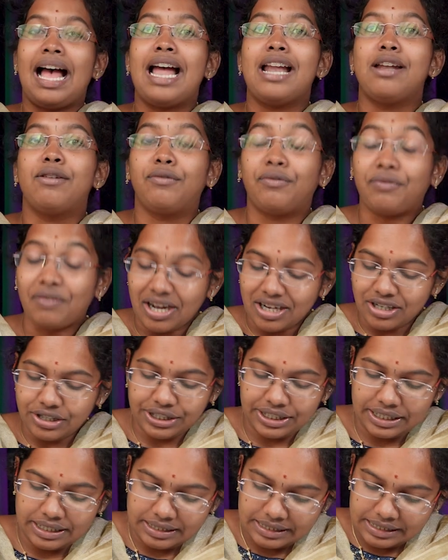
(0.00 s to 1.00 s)
அண்ட்
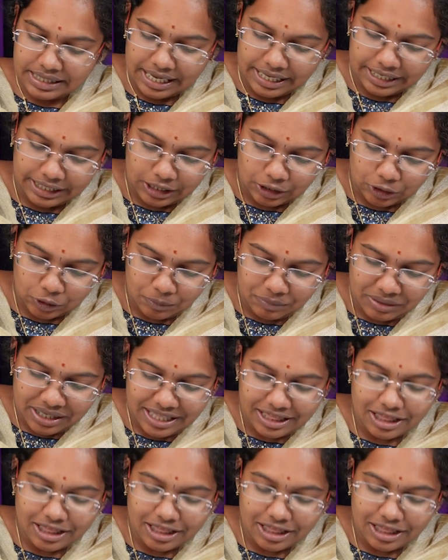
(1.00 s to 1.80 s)
ஃபங்க்ஷன்ஸாக இருக்கட்டும்